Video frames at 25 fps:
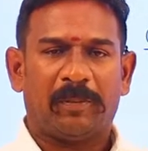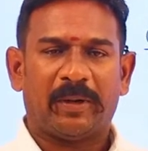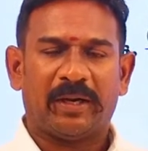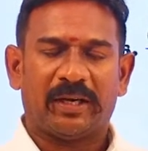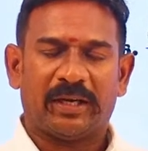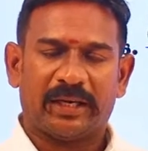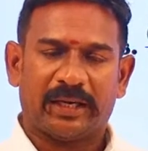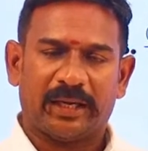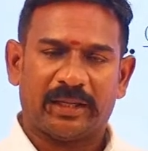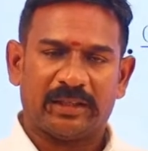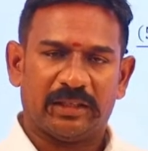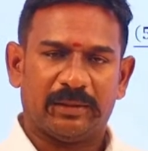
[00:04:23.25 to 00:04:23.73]

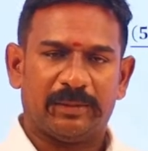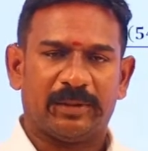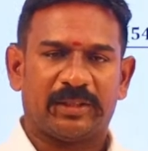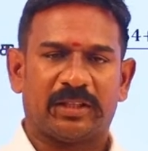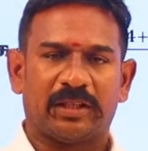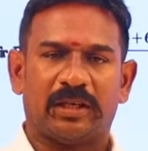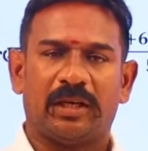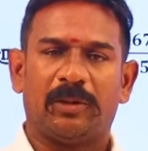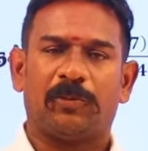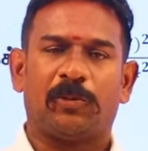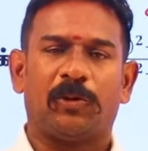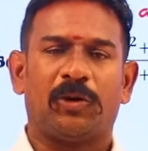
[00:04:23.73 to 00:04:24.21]
பட் நீங்கள் எந்த
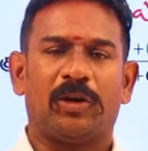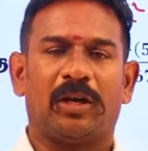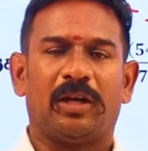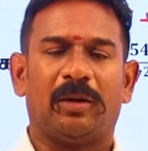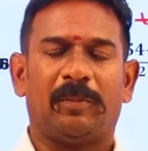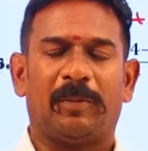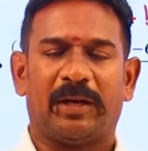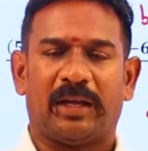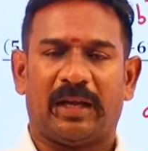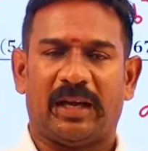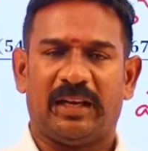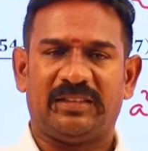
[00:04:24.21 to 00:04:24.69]
மெத்தட்லாம்
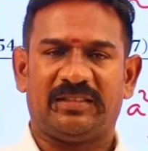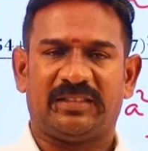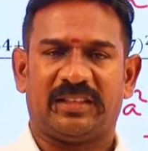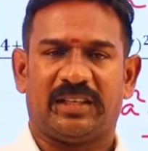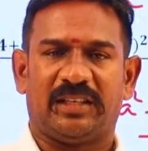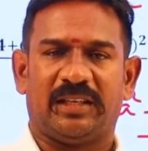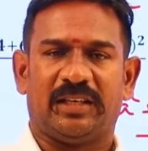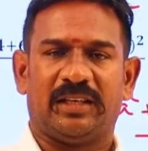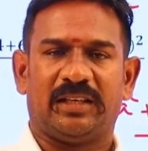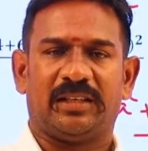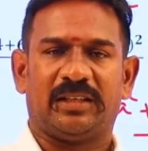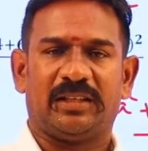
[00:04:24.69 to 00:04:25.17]
போடலாம் பட்
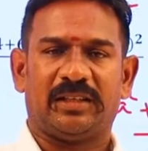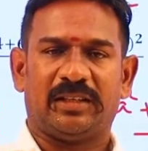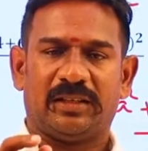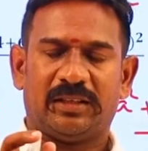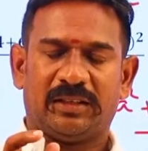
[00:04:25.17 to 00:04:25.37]
ஆன்சர் என்ன